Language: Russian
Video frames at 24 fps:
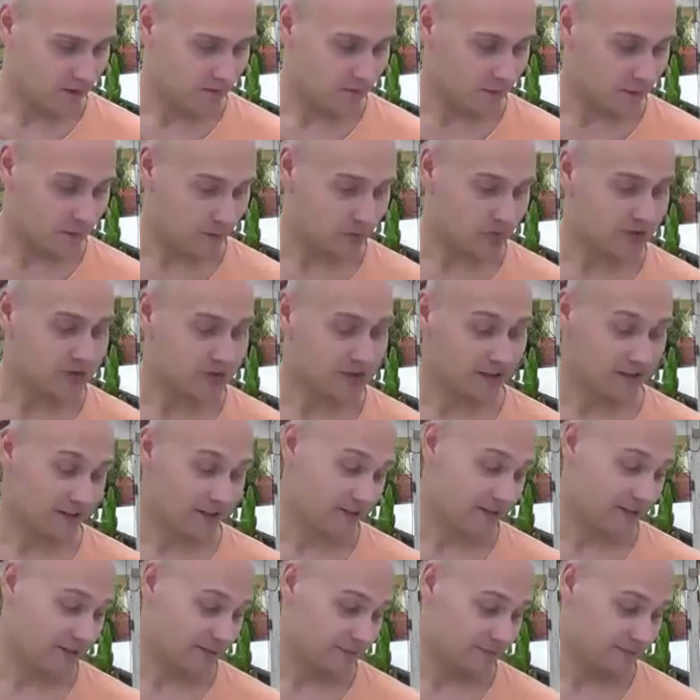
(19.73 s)
вопрос о
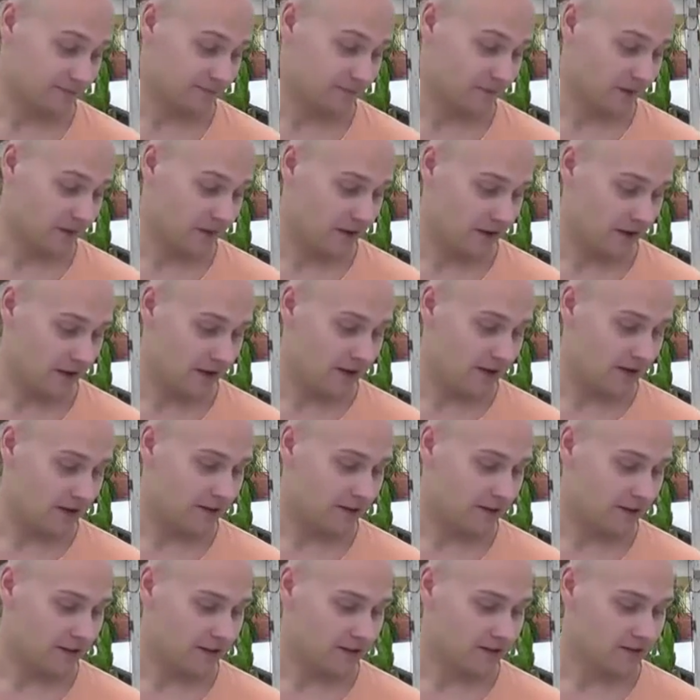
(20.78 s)
директе.
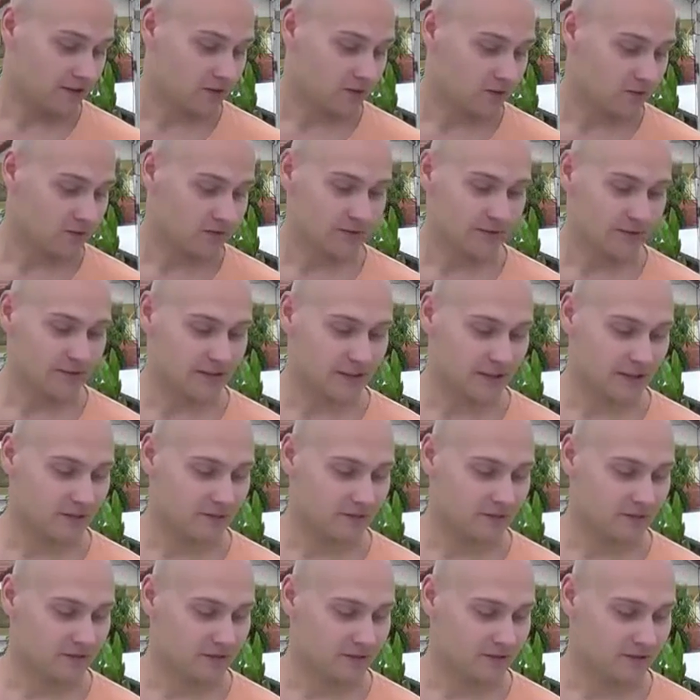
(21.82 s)
Как стоит
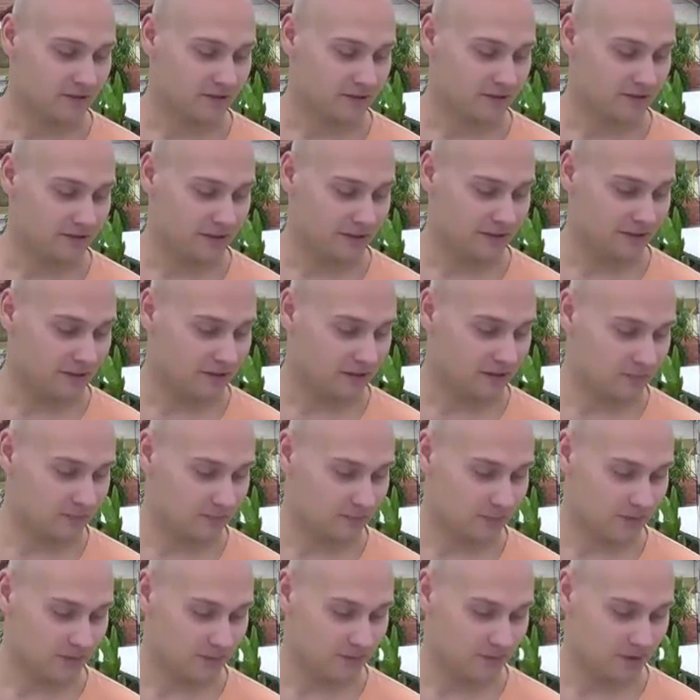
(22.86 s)
настраивать директ,
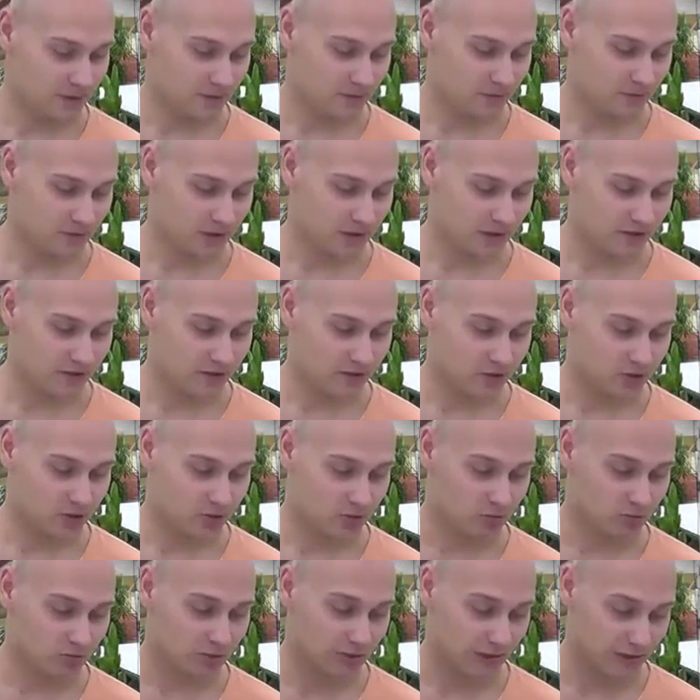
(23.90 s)
к примеру, на
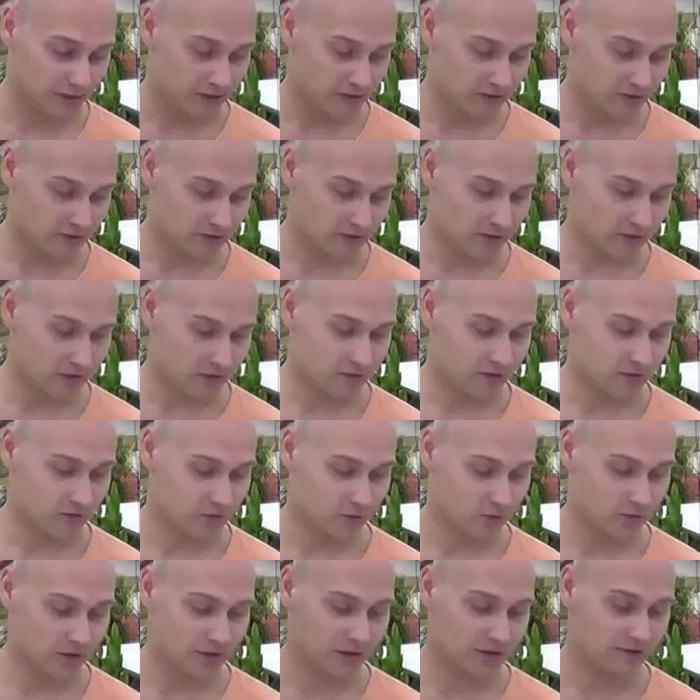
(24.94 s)
нишу лендинги?
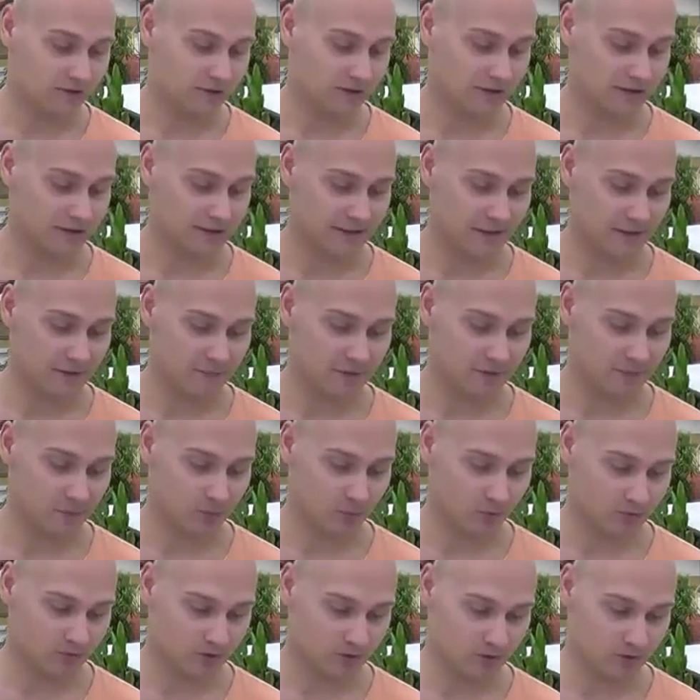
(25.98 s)
Только в RSA без
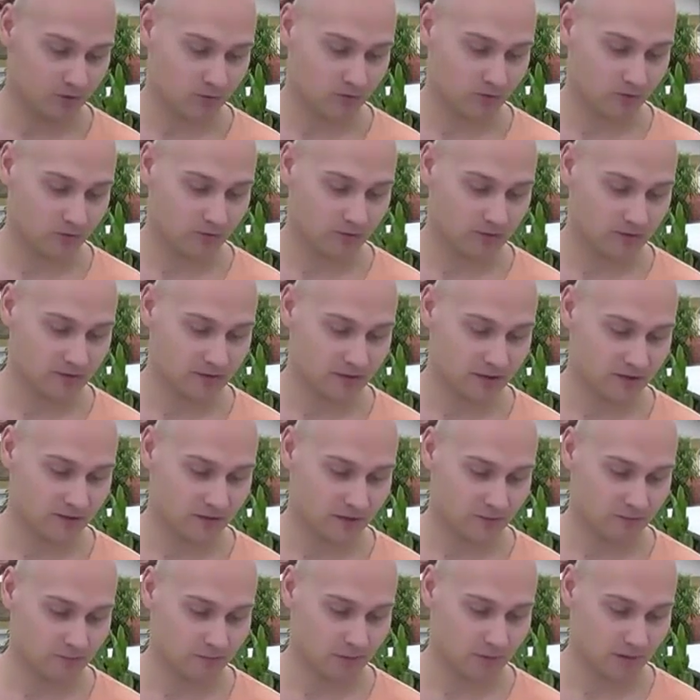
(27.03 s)
поиска. Ключевые
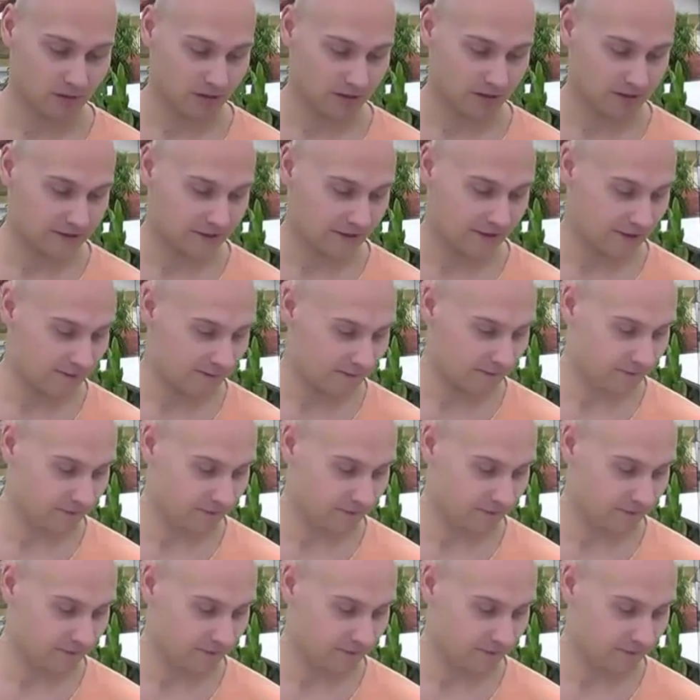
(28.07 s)
слова «брать»